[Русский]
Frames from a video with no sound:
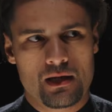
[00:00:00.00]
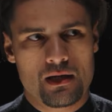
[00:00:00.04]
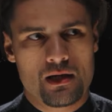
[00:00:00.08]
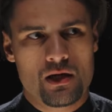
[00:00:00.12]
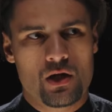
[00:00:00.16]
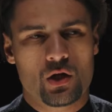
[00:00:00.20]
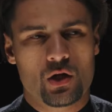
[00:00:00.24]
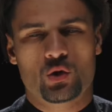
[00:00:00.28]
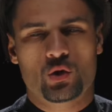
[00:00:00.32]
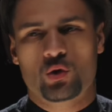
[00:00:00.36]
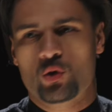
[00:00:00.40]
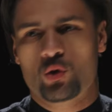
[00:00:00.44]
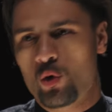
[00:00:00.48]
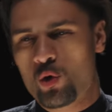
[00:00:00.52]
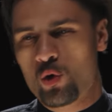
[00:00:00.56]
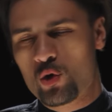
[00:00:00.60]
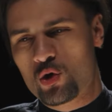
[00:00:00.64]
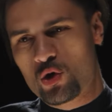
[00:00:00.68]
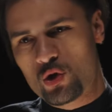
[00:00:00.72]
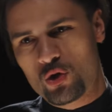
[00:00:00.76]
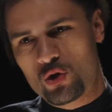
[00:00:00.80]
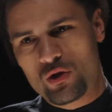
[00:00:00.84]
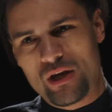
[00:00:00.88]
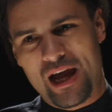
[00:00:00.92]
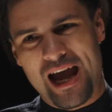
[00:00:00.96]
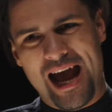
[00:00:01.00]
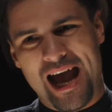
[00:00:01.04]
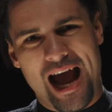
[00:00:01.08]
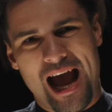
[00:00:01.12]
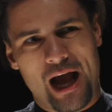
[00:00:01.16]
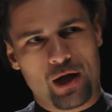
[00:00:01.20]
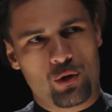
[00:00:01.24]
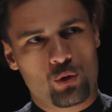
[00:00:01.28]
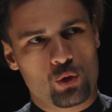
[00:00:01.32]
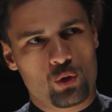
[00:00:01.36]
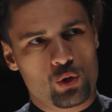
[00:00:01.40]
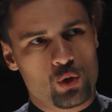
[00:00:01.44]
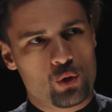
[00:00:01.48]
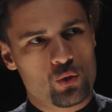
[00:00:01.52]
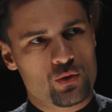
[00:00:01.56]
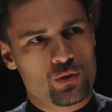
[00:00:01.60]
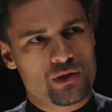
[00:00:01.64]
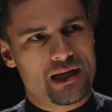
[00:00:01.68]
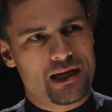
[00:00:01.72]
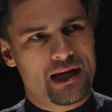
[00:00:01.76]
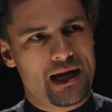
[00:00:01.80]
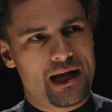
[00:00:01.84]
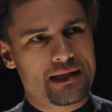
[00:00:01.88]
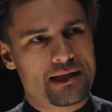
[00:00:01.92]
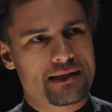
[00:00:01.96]
ты в последний раз смотрела на
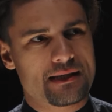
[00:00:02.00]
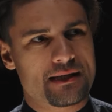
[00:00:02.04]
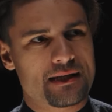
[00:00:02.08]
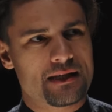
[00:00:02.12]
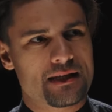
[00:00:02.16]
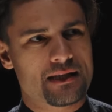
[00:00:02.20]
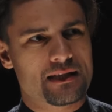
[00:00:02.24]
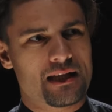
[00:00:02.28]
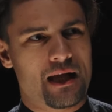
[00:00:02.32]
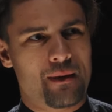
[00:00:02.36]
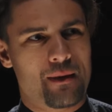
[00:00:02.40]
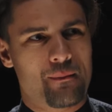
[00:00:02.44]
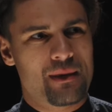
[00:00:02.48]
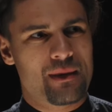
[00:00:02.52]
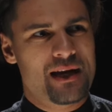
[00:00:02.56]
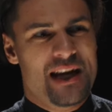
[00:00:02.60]
себя в зеркало?